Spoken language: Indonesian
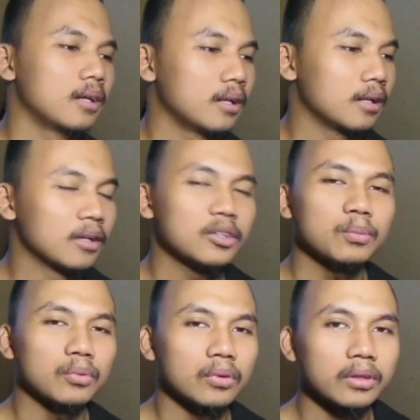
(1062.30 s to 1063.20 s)
dari 10
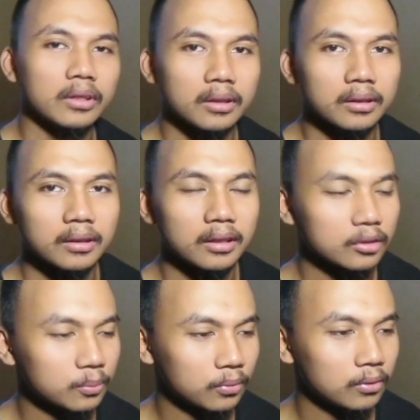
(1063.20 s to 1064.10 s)
ya dari
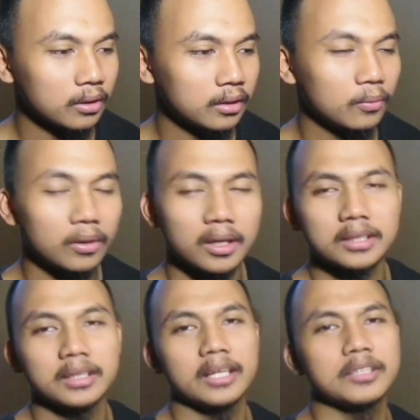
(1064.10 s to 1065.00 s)
10 dari gue
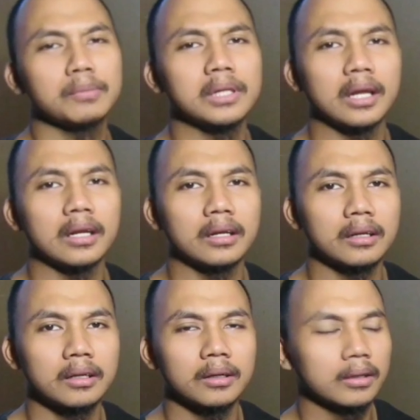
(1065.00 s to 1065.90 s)
kasih nilai
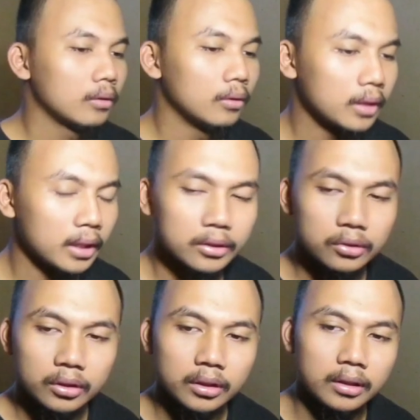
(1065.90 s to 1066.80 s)
9 oke
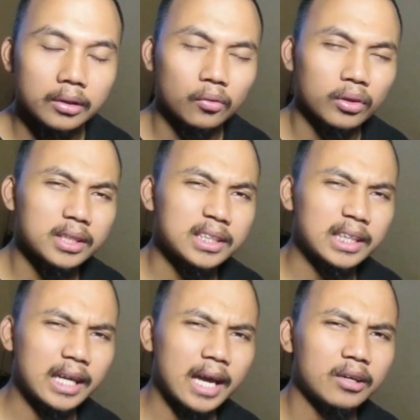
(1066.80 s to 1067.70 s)
cuy gue
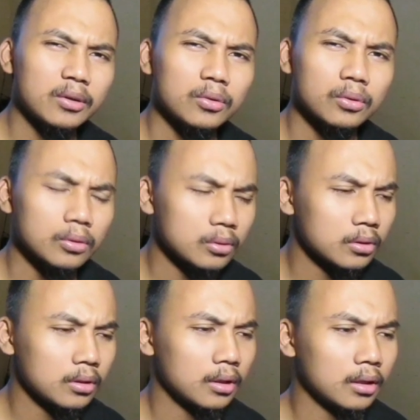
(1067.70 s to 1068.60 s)
sekianin dulu
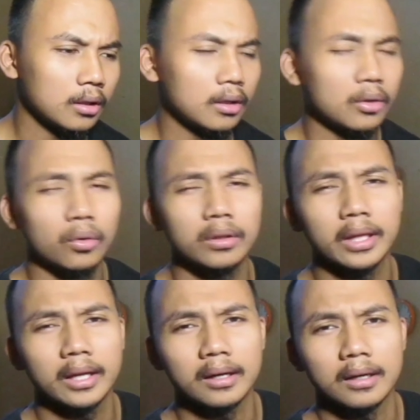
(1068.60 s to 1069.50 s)
uh,
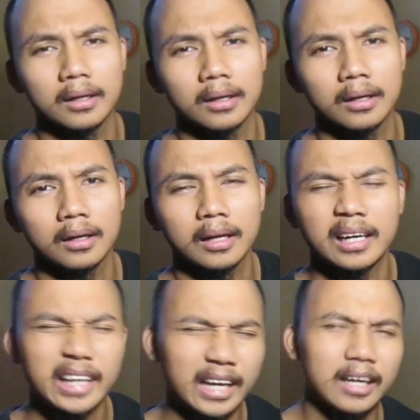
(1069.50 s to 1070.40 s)
konten
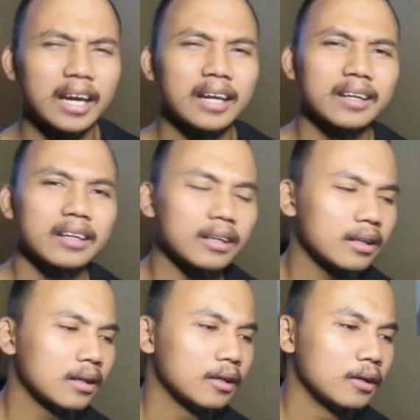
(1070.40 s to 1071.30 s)
react kali ini
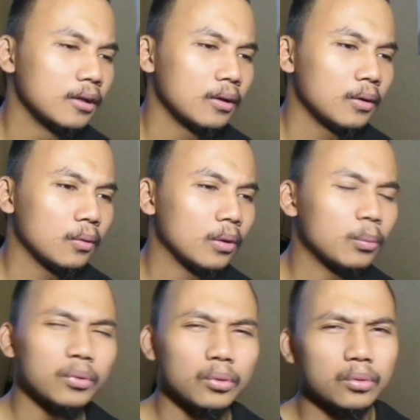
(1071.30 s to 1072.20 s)

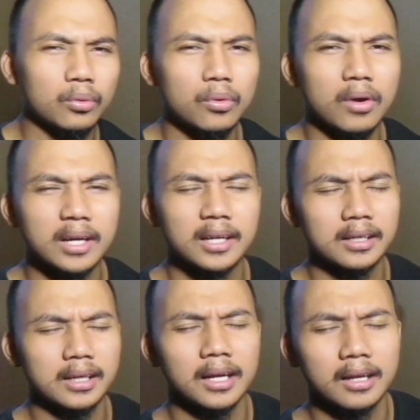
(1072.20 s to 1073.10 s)
butuh dukungan
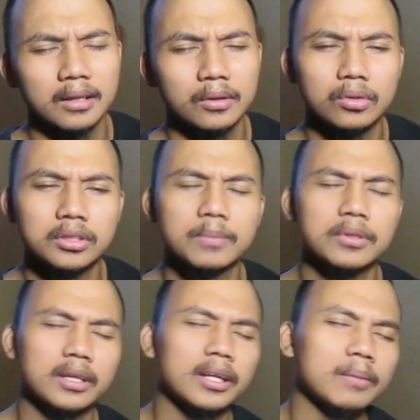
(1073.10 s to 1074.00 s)
dari kalian terus
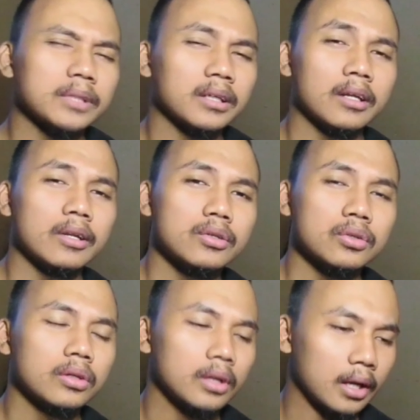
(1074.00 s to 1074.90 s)
subscribe channel ini
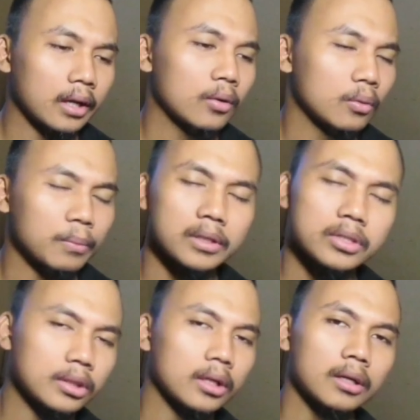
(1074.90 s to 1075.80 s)
cuy like comment
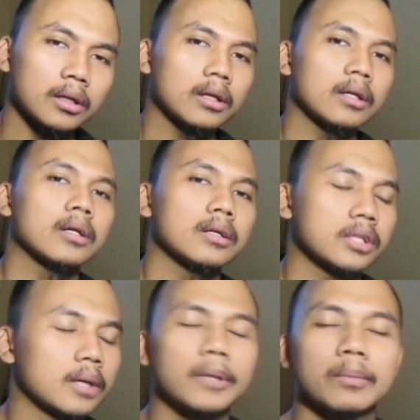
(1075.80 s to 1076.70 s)
share ke
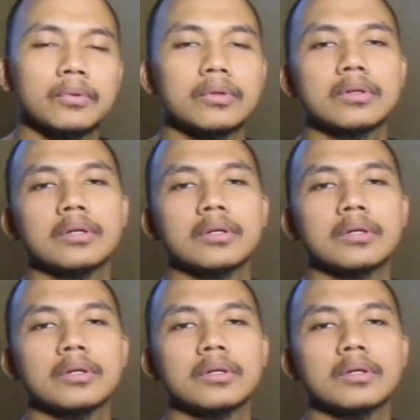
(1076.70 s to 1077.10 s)
siapapun